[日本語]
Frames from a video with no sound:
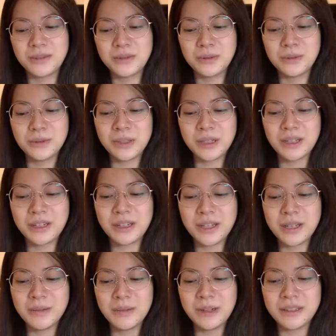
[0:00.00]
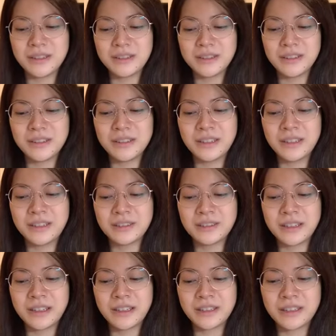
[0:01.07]
お父さんから今連絡
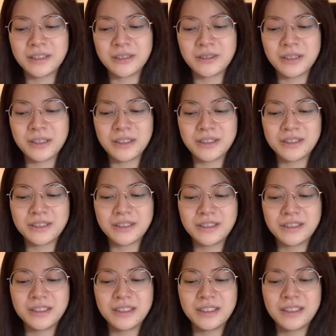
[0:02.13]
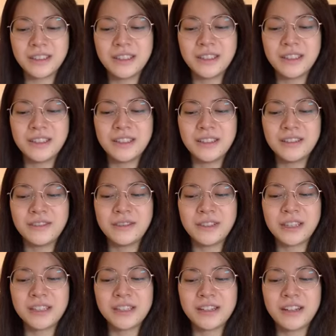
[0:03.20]
来たんだけどさ
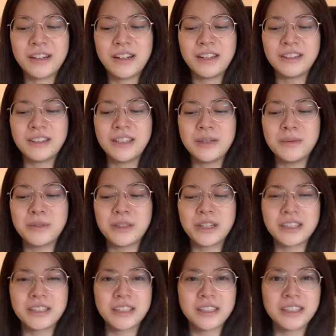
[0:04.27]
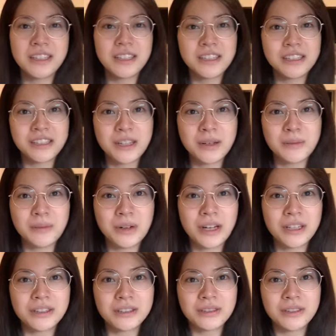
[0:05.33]
私から何も聞かされてないし何も
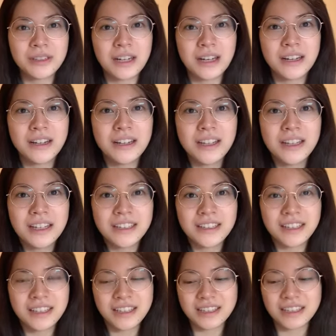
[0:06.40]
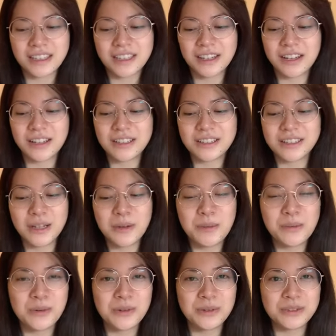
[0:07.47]
反応がなかったから何
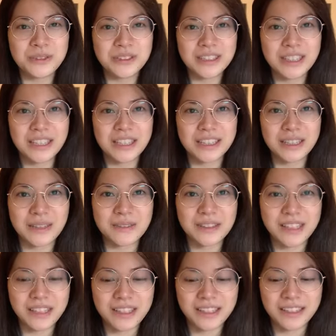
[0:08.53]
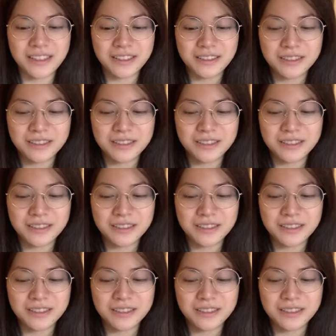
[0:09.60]
も送んなかったみたいに来た